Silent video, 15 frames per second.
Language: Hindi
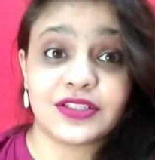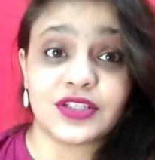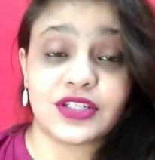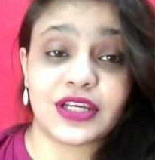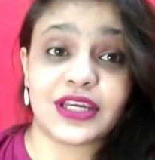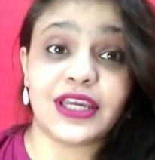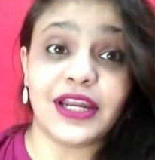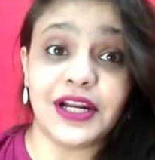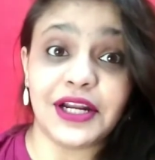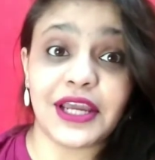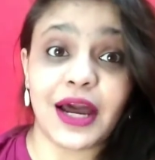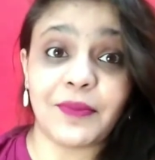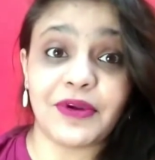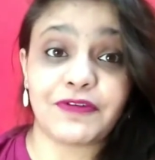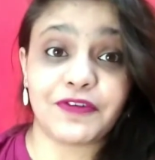जिससे कि
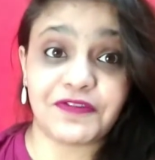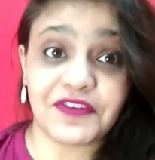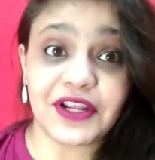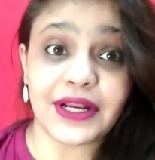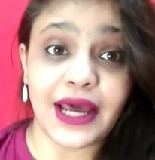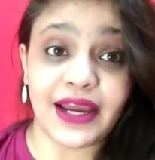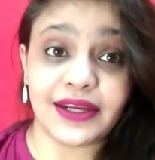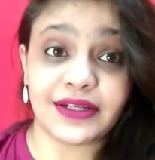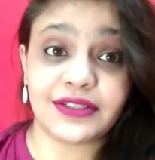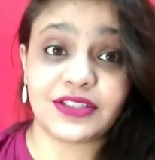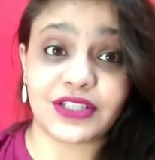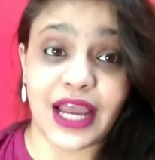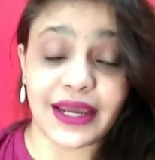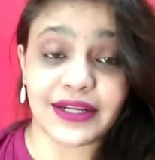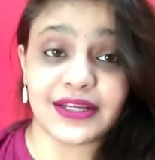इंडिया में 59
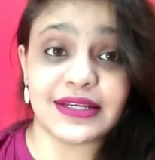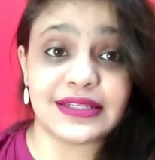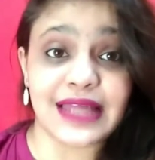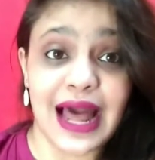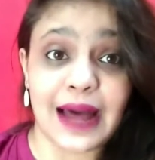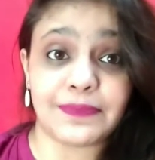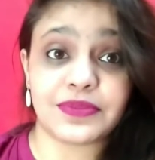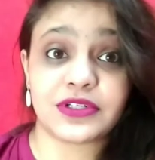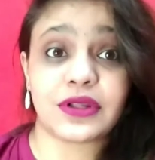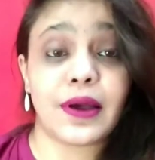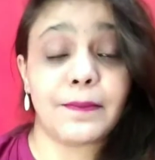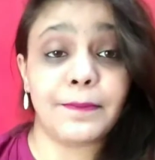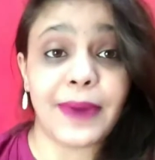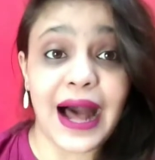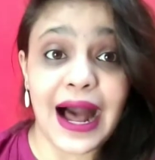चाइनीज़ ऐप्स
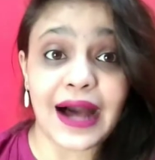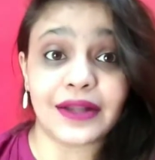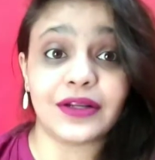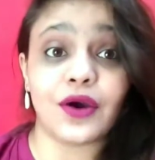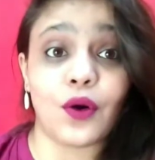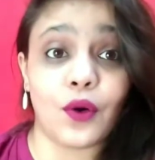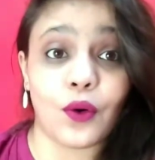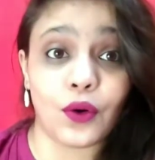बैंड